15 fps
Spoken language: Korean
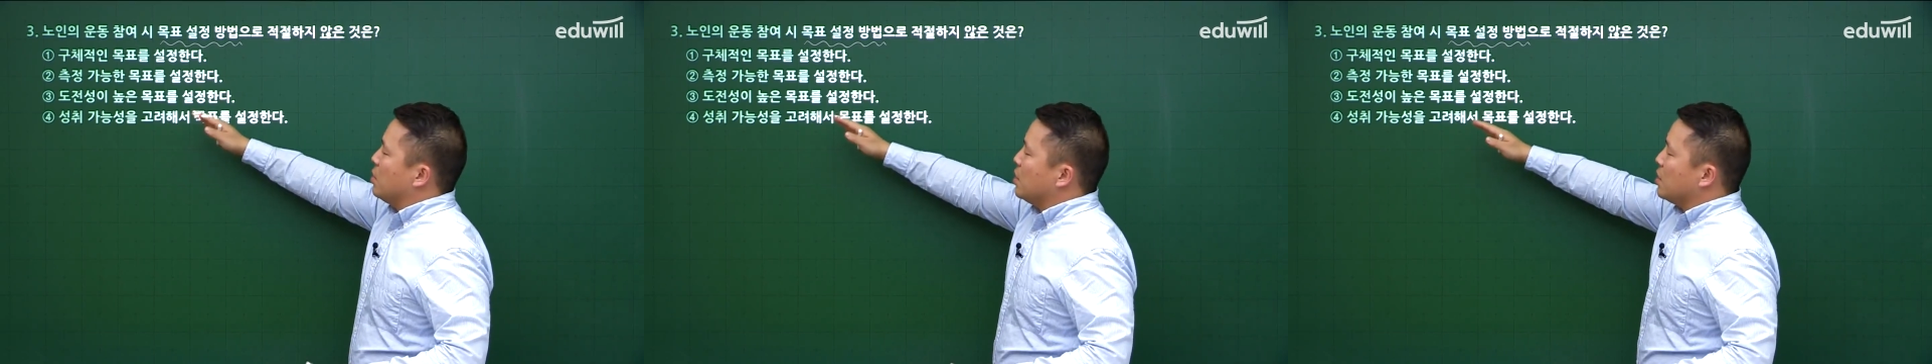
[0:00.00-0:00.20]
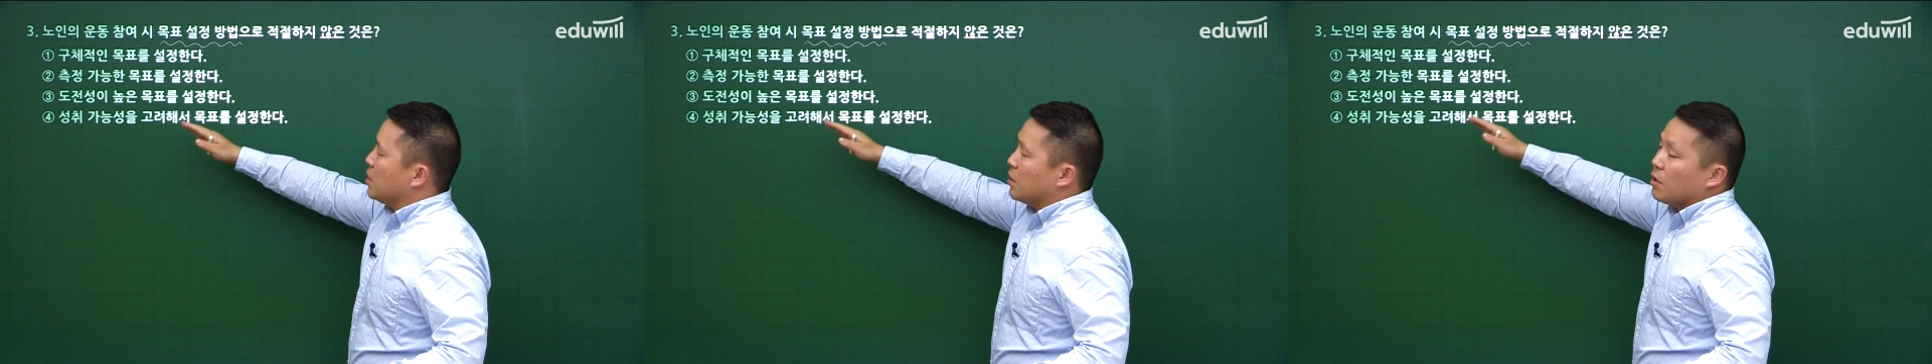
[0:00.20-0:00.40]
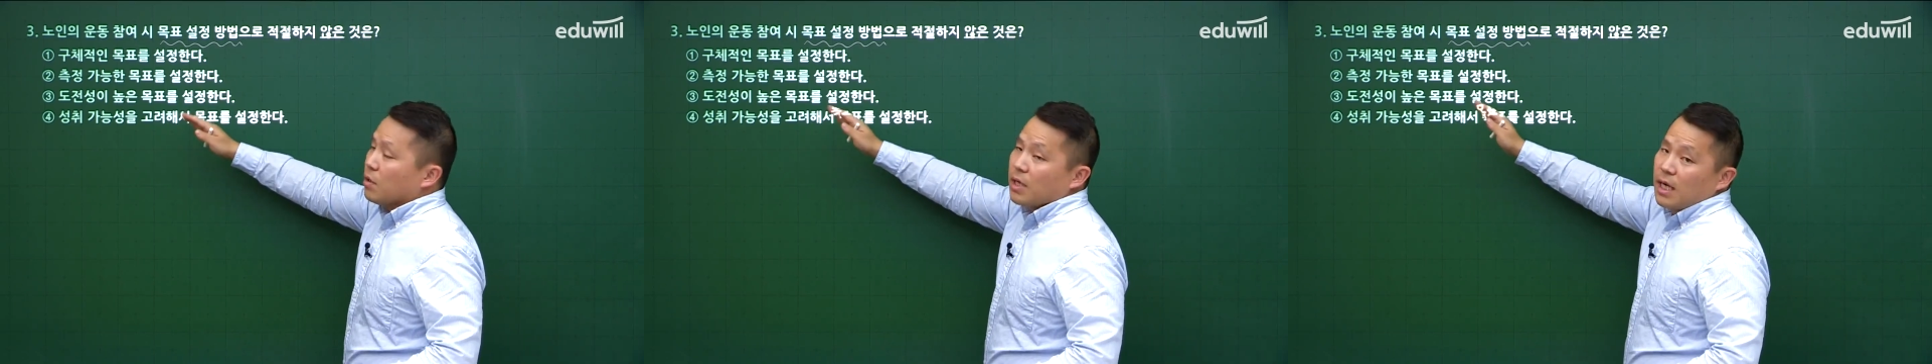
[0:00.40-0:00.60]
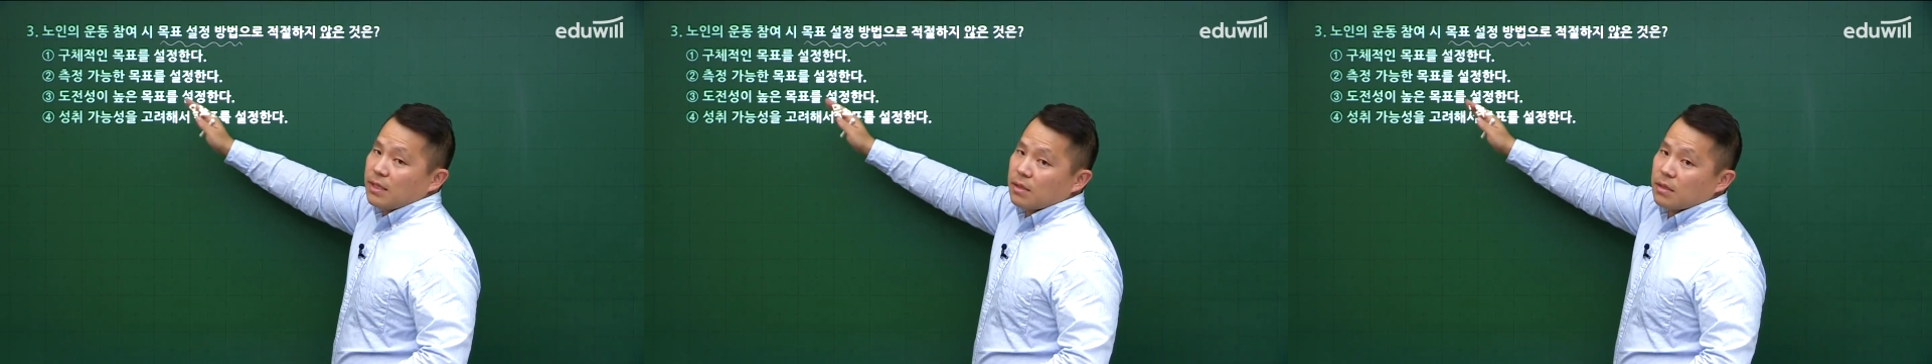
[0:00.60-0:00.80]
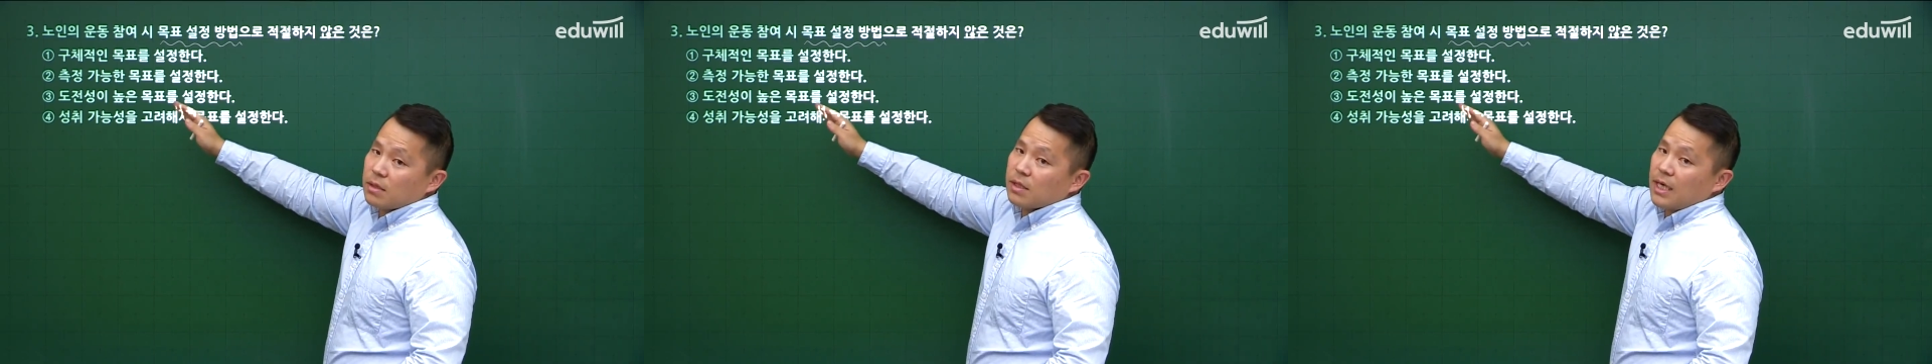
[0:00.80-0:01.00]
측정
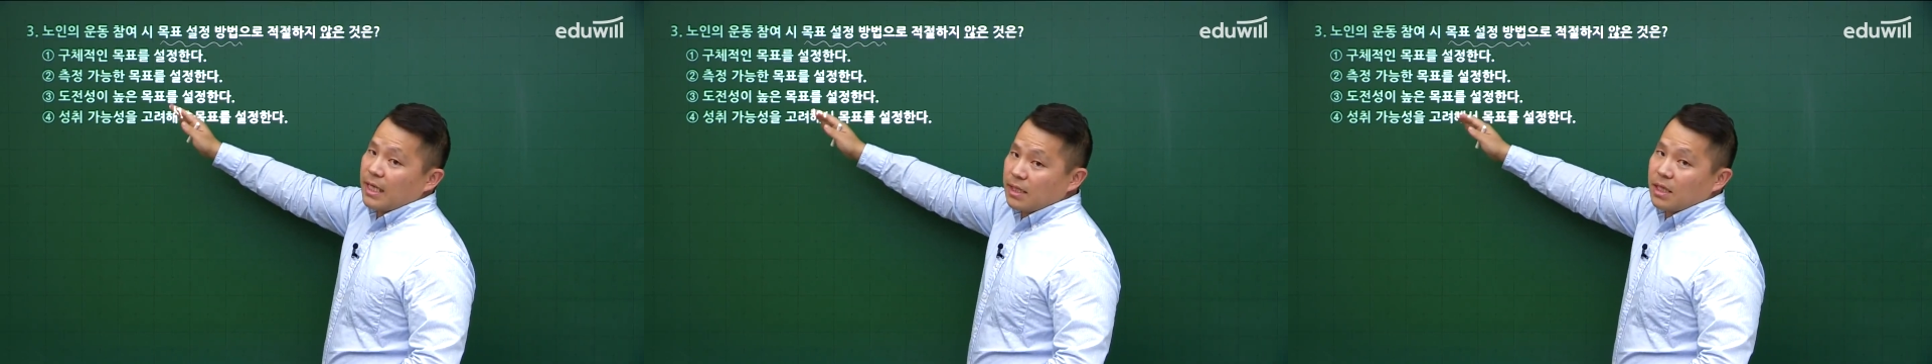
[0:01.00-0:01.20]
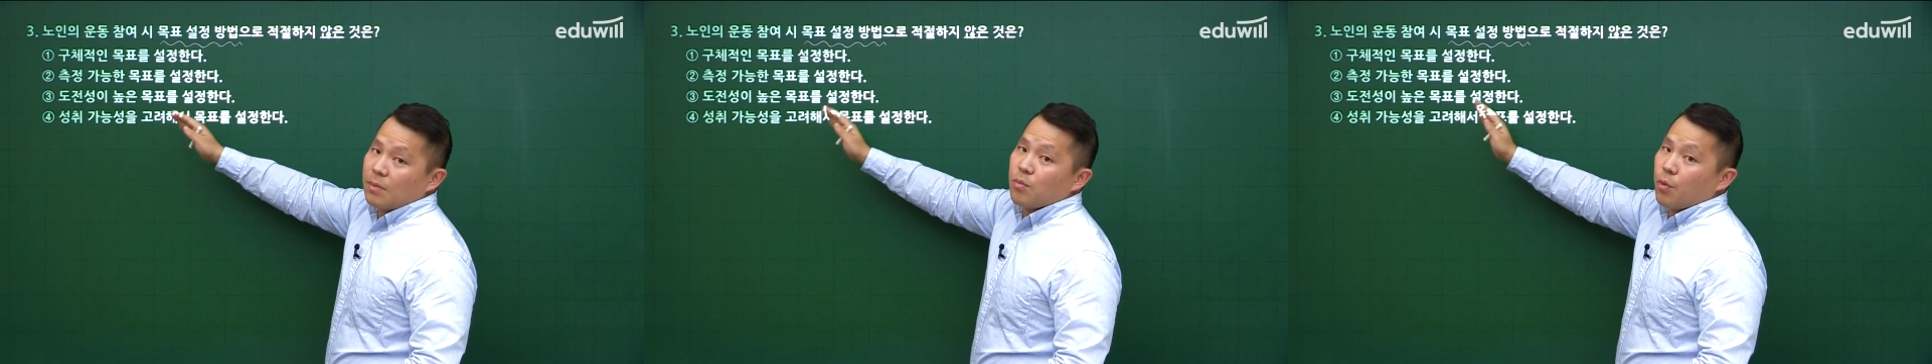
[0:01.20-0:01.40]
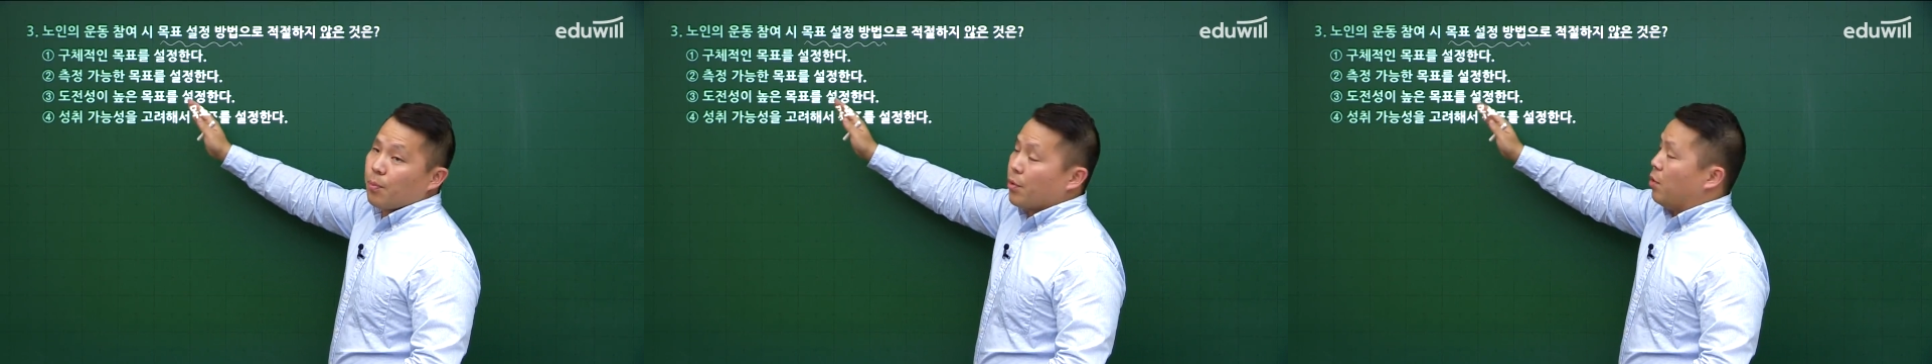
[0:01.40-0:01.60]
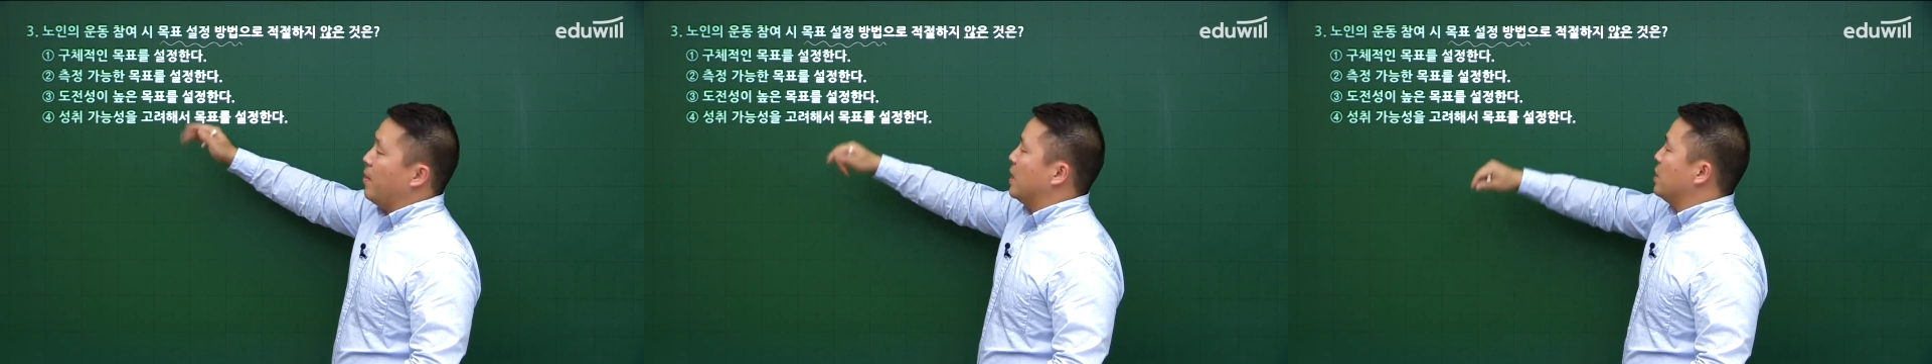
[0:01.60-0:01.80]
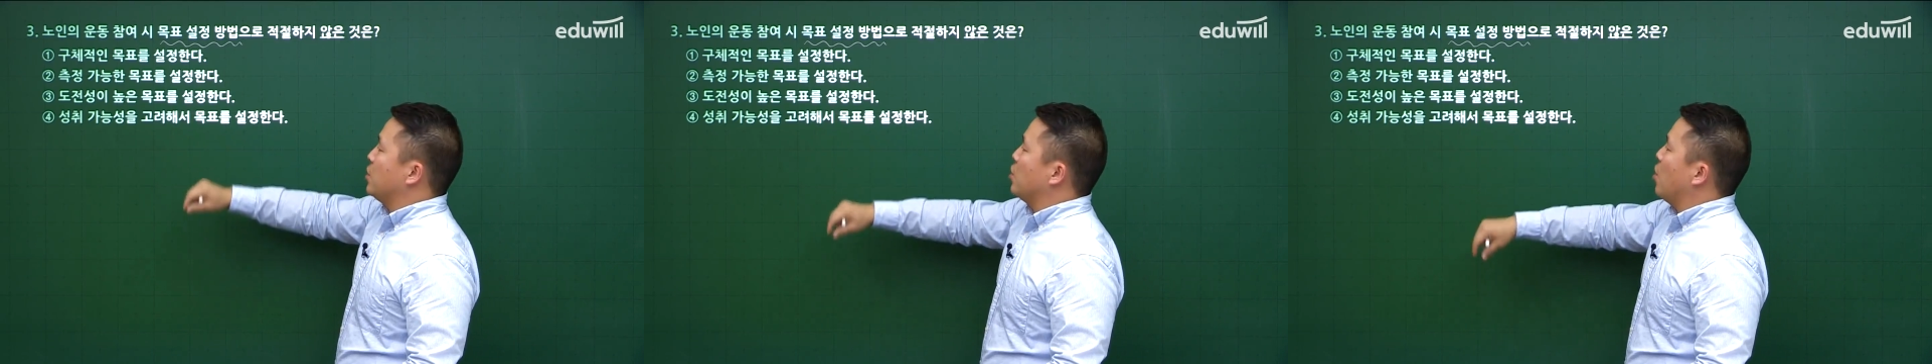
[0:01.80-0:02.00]
가능, 가능한 목표
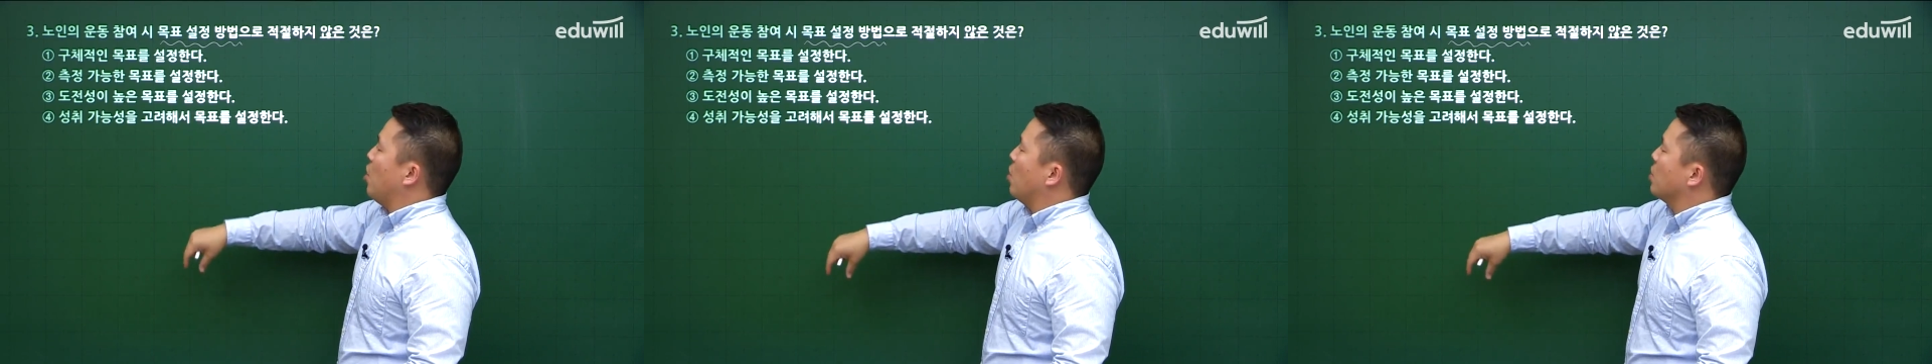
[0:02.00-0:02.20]
맞죠?